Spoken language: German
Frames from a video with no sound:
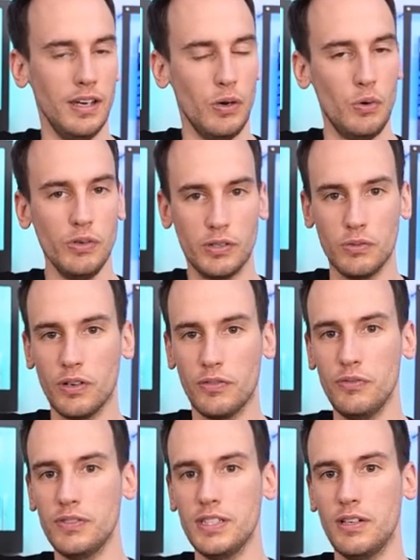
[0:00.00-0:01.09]
100,
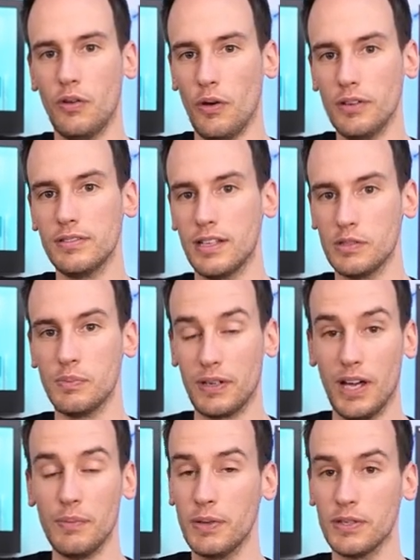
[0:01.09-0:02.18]
150 Leuten, also
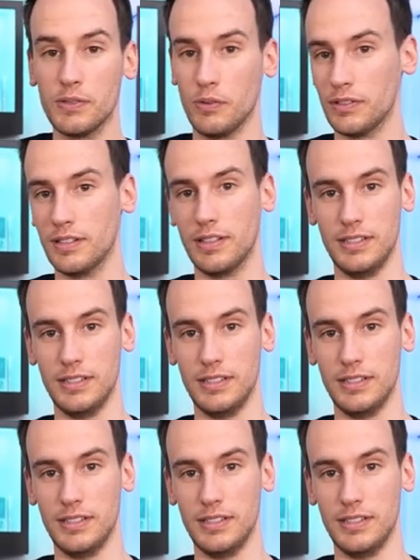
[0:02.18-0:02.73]
Privatpersonen,